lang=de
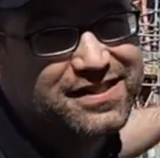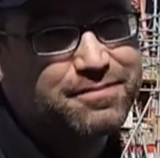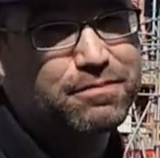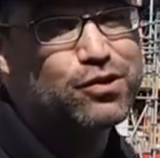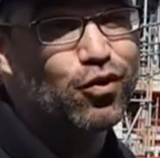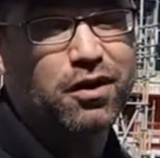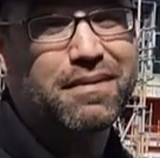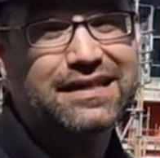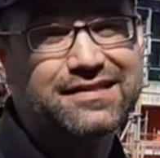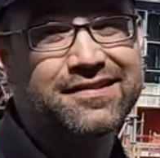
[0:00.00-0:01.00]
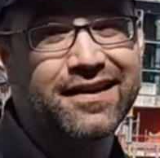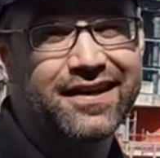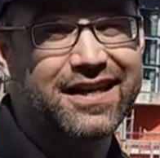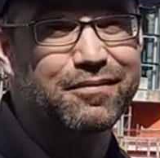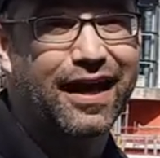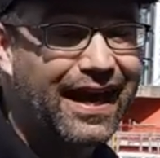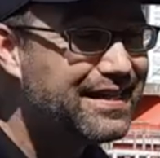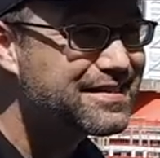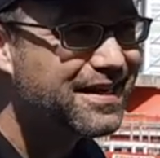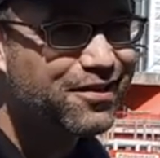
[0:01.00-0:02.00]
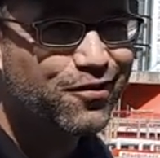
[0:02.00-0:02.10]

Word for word: die Besuchermassen im Kreis gehen